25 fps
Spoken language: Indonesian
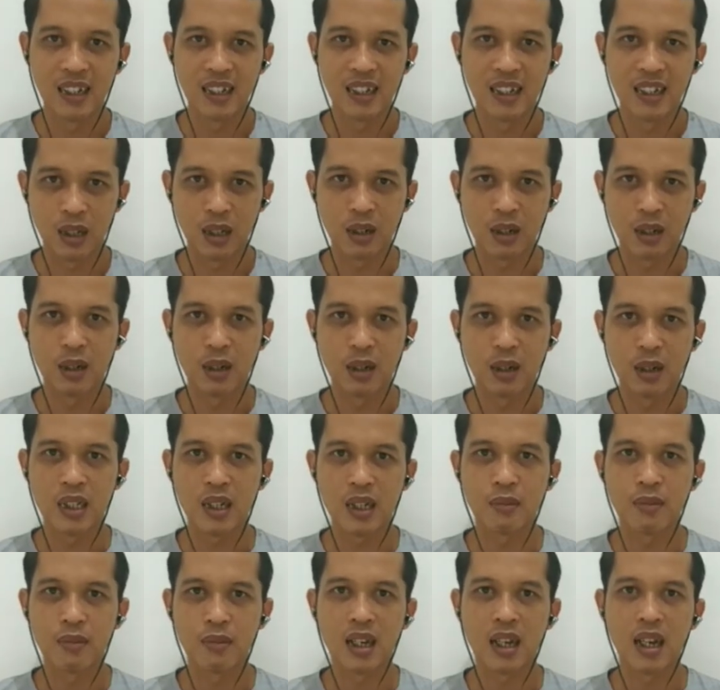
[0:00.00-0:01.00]
teman-teman bisa
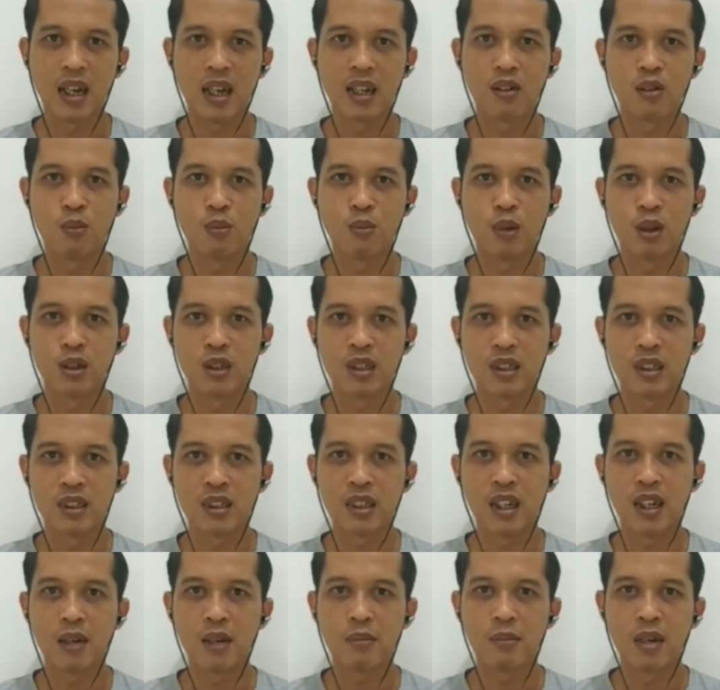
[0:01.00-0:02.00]
menekan tombol
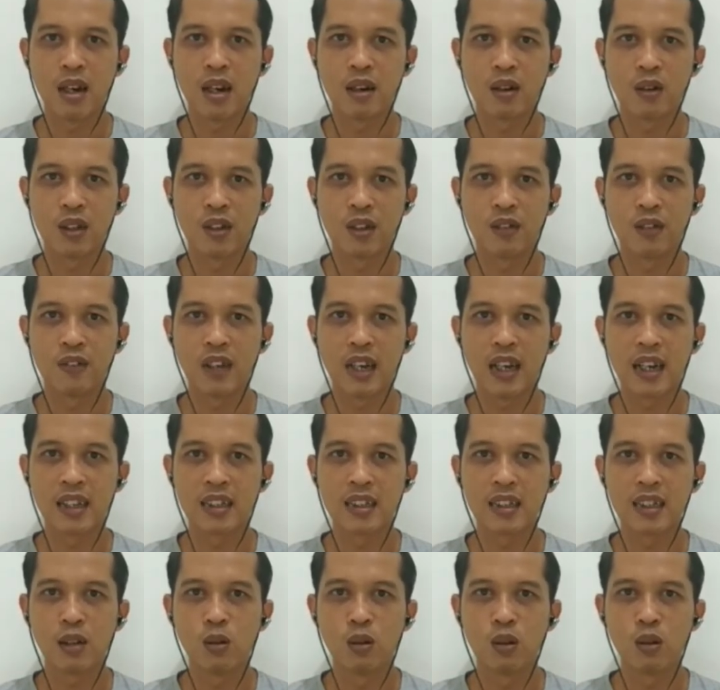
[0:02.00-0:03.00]
subscribe dan
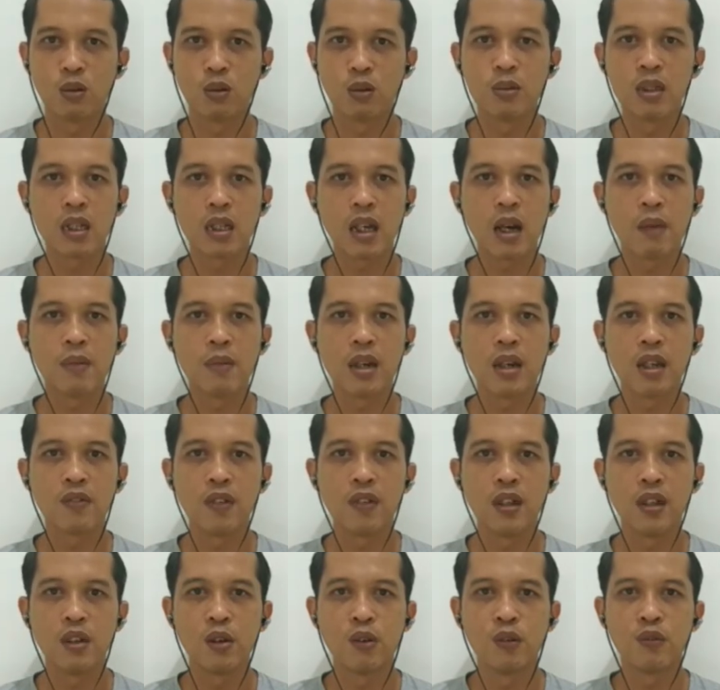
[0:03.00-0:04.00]
notifikasi untuk bisa update
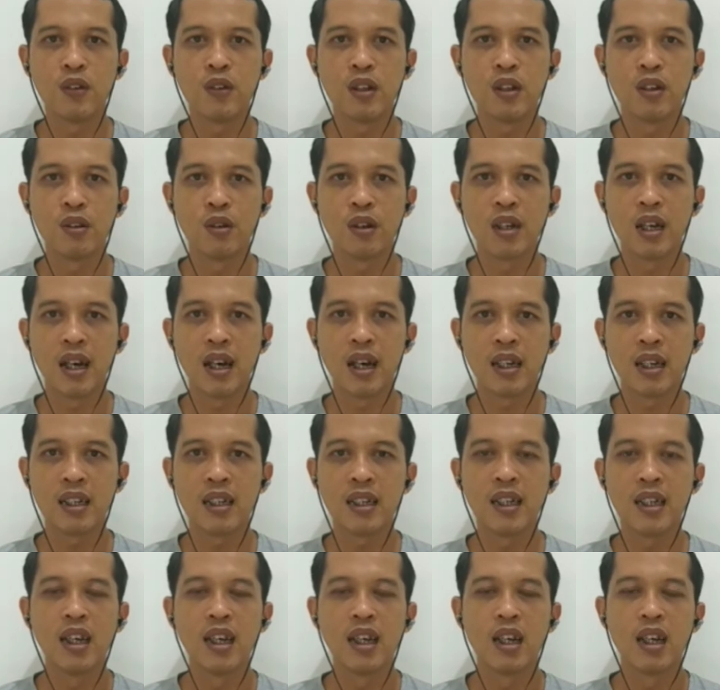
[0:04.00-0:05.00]
video-video dari
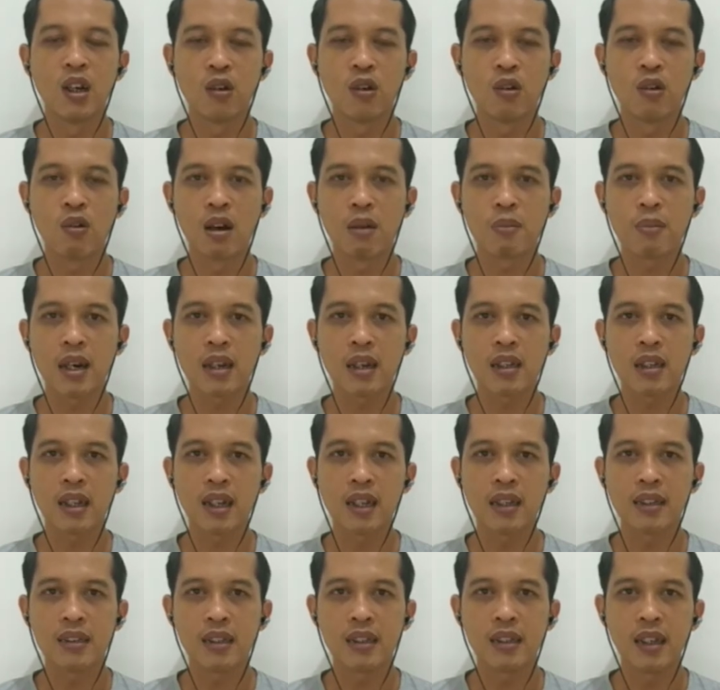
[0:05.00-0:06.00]
Ruang Praktek
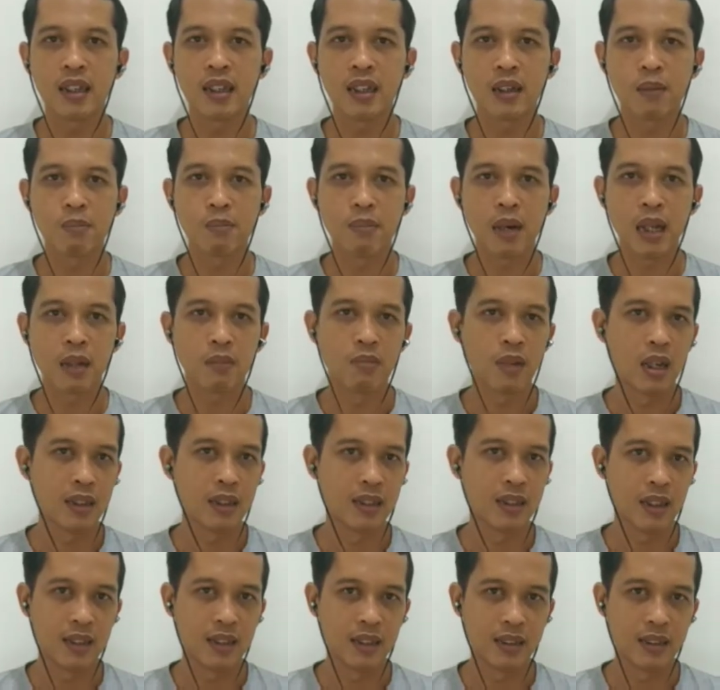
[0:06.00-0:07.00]
Listrik tempat
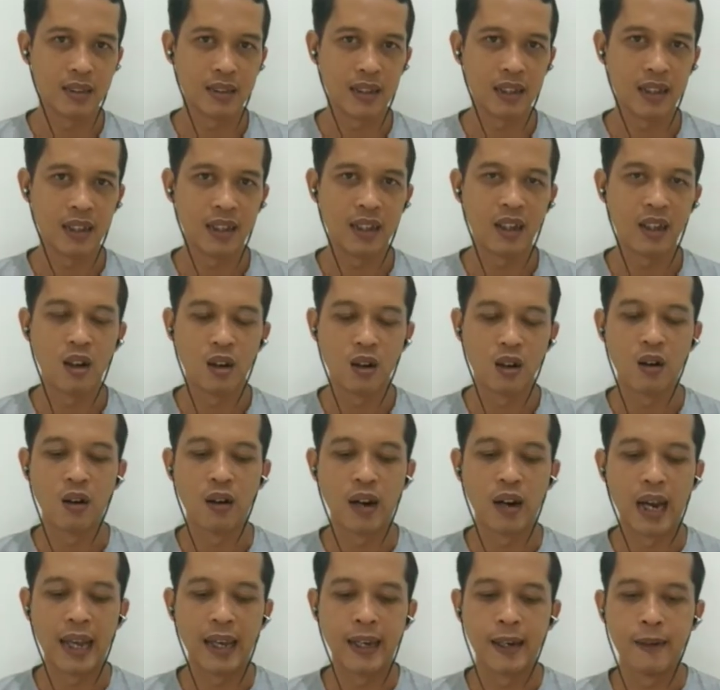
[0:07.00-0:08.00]
belajar listrik
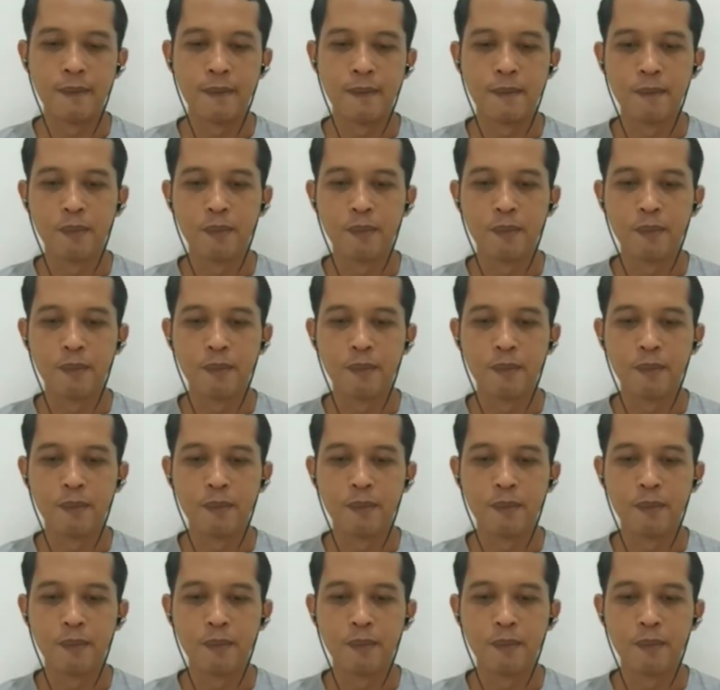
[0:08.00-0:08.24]
online.